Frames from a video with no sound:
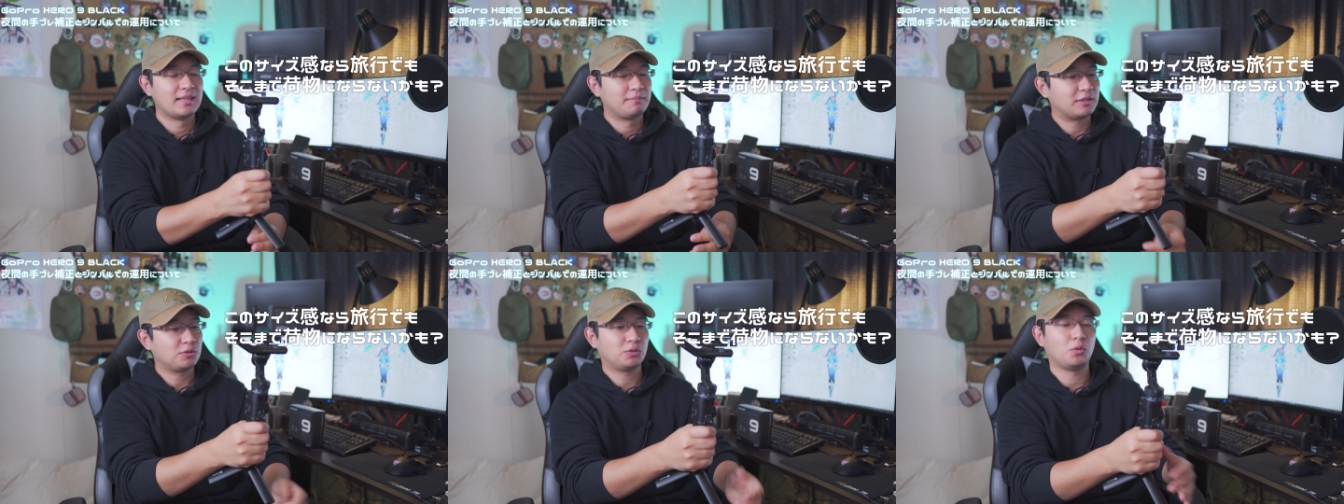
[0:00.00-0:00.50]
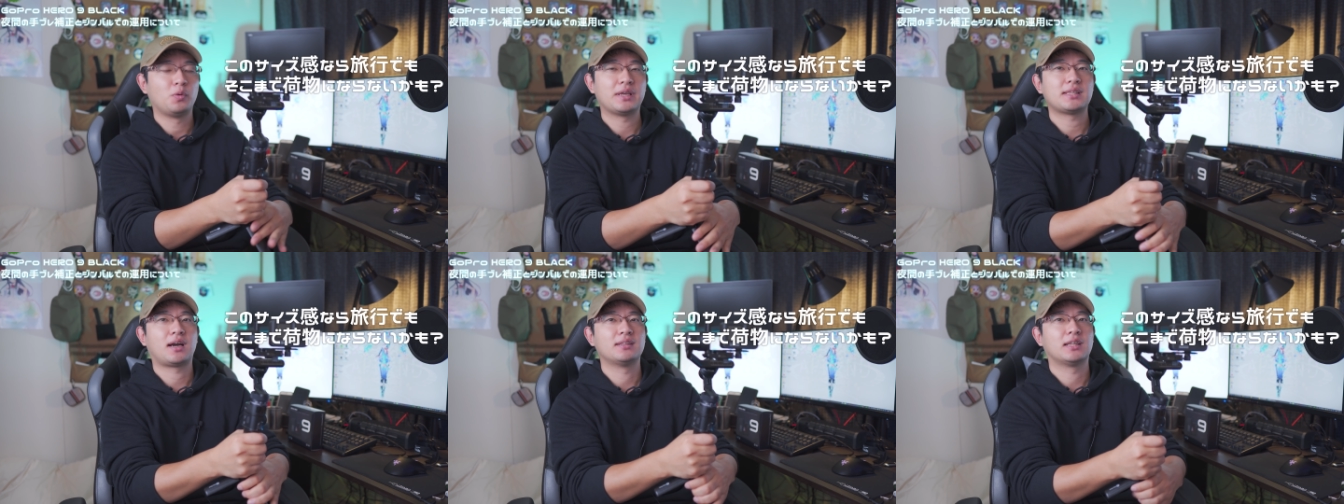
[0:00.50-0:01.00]
まあ、ちょっと大げ
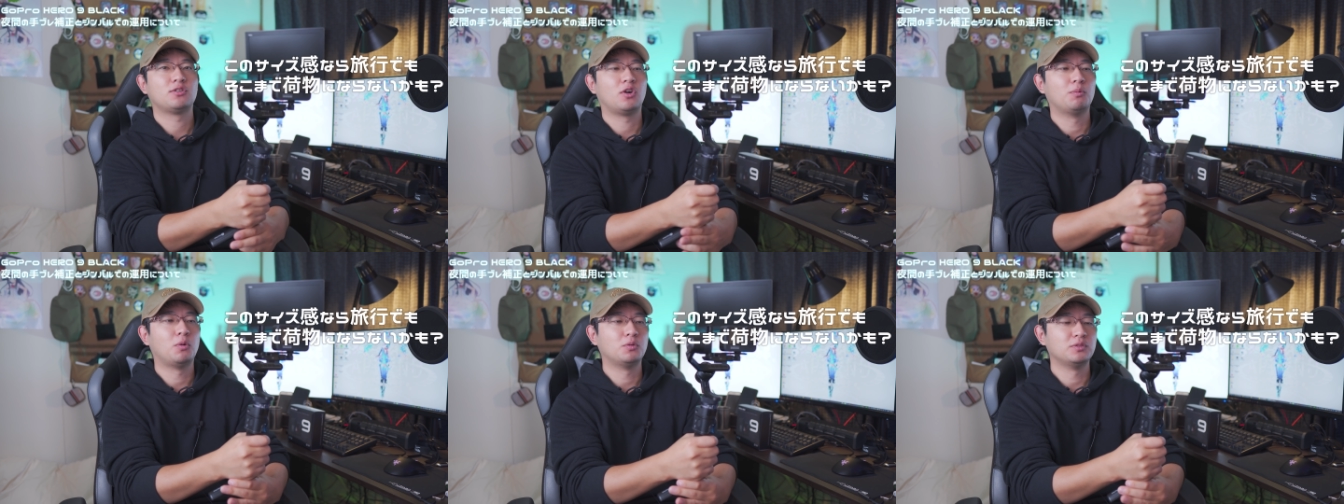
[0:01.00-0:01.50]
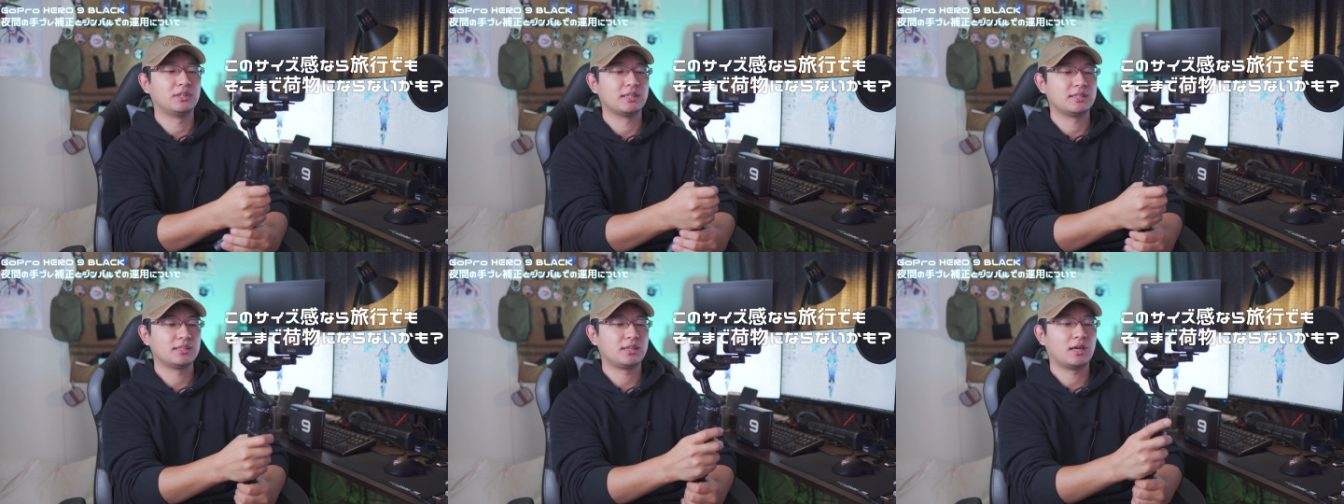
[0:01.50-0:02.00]
さかなとは思うんで
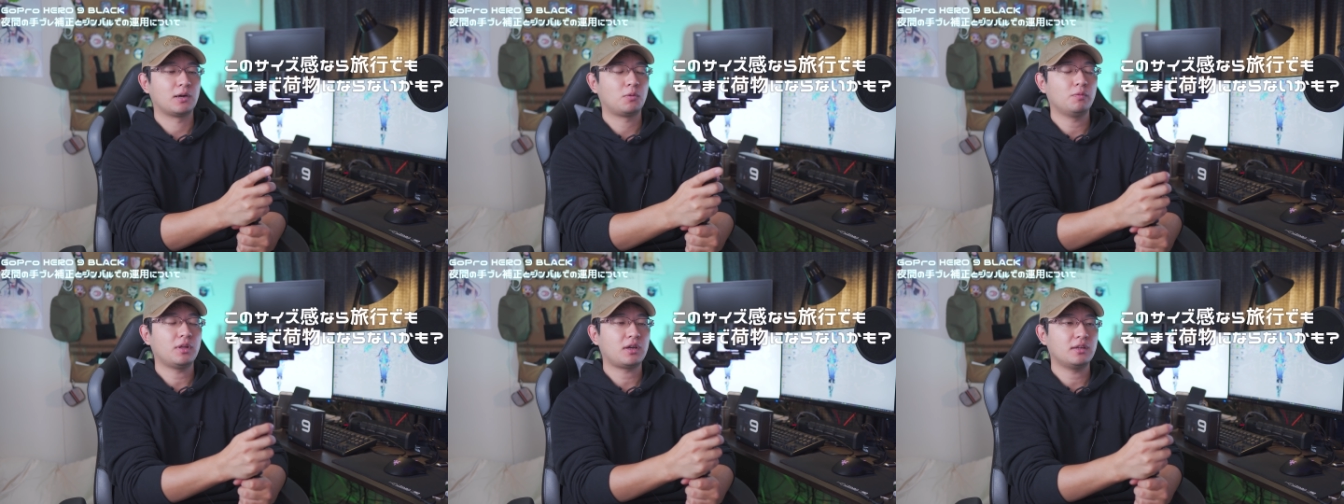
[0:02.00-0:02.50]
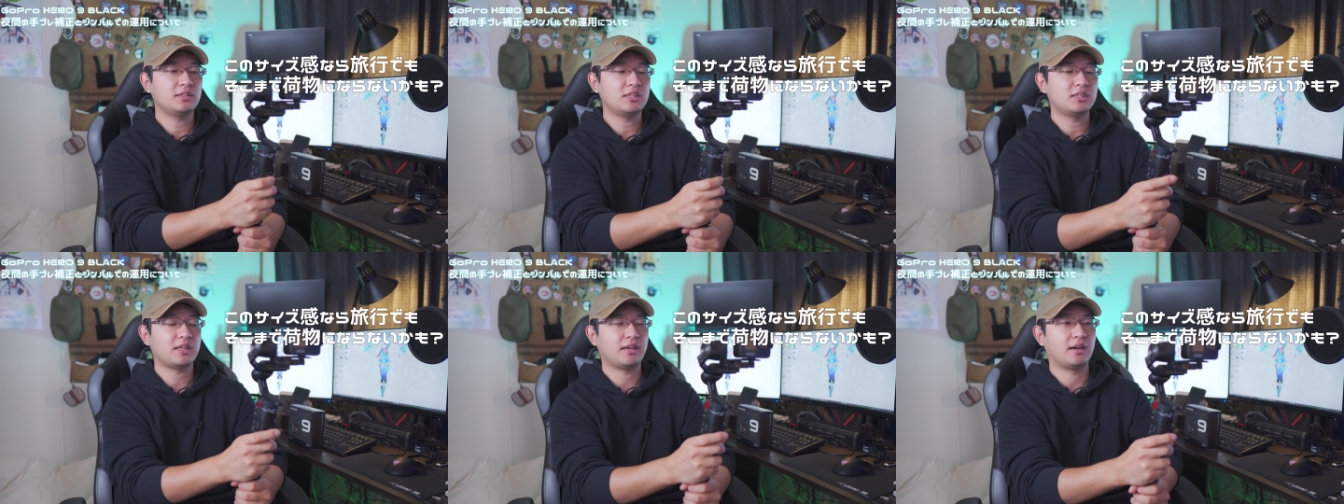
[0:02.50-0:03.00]
すが、こんな感じ
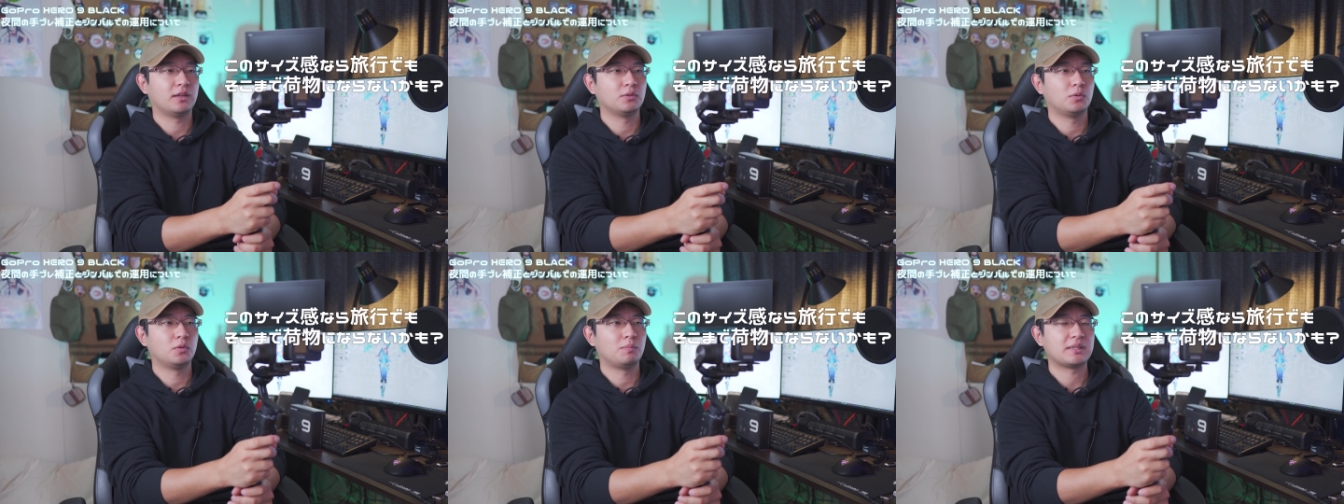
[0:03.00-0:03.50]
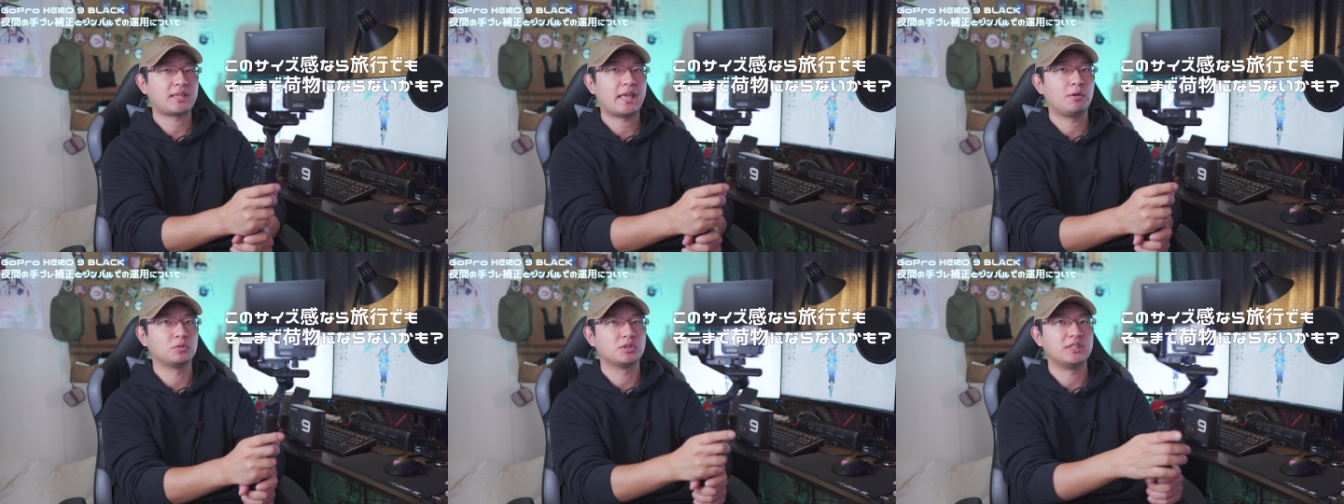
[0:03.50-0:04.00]
にね、あの、まあ、
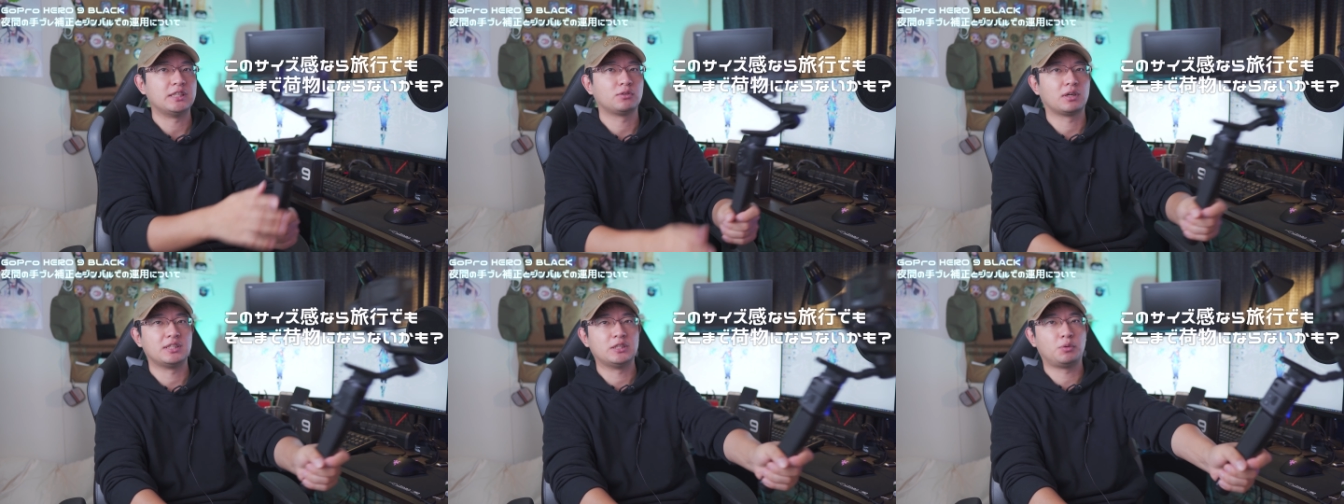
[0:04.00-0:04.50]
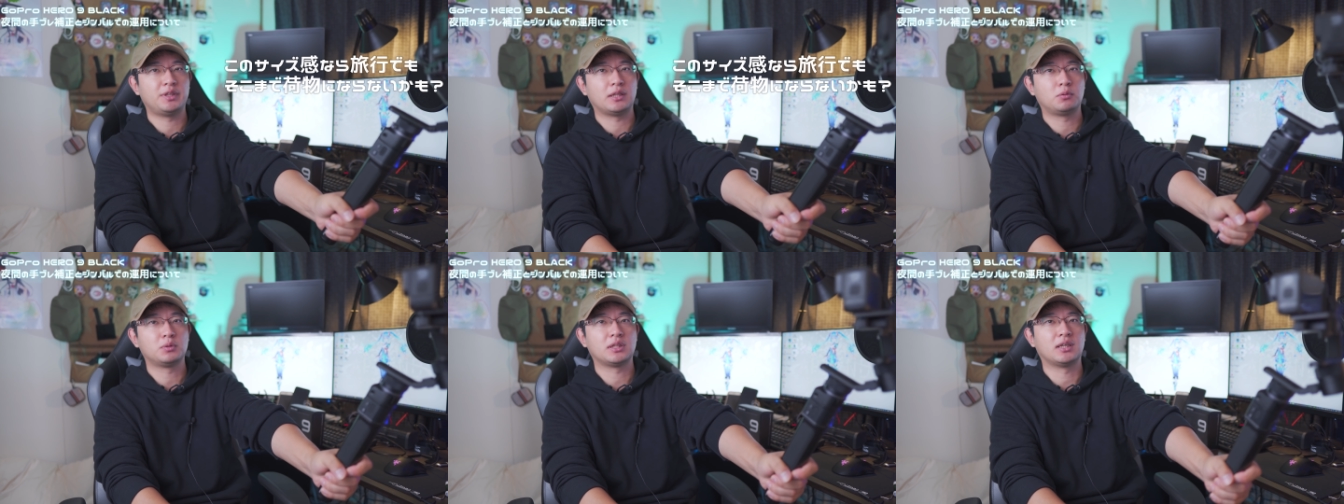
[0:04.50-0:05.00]
最後のシーンとか自撮りで
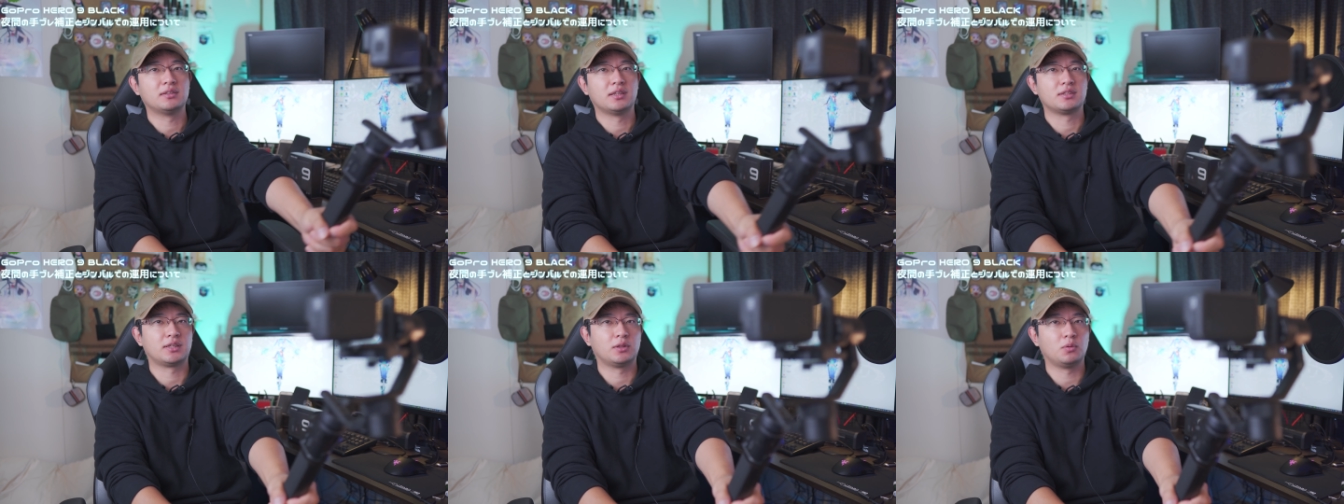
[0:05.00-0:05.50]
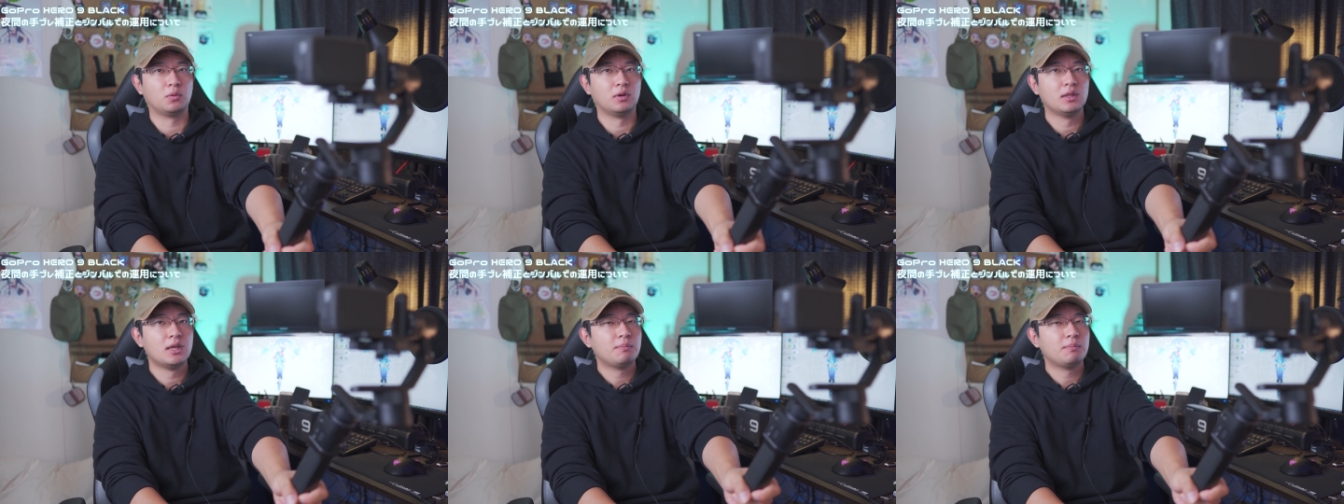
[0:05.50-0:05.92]
撮ってたんですけど、